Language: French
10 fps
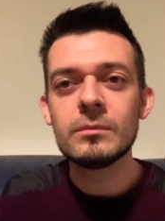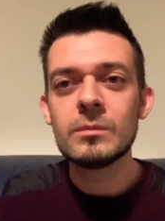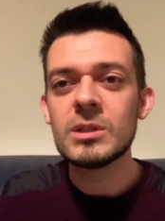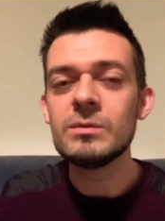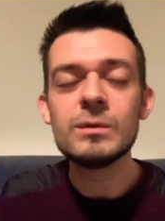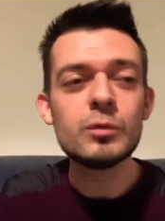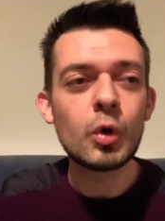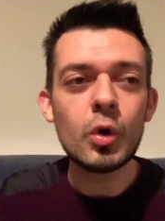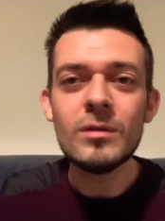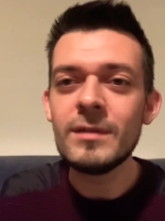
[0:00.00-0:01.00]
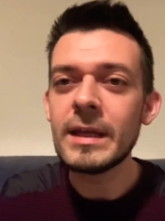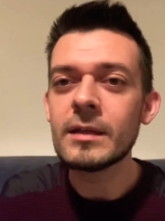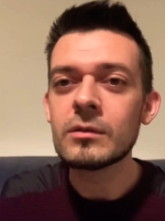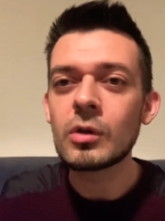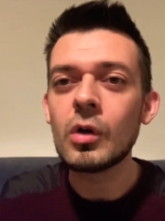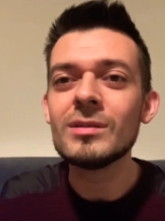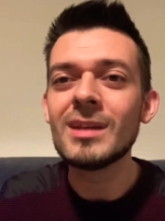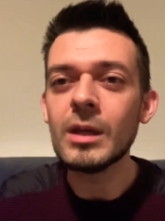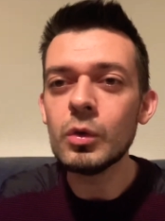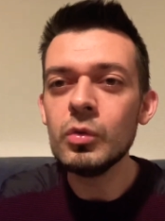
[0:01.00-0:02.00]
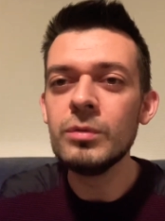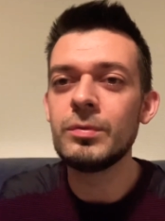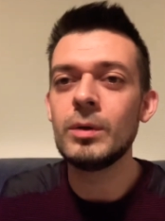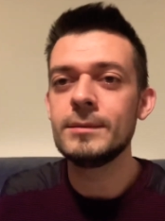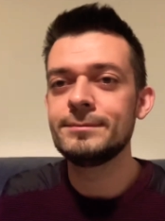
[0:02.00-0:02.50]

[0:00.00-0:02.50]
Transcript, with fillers: Si vous vous relevez 31 fois,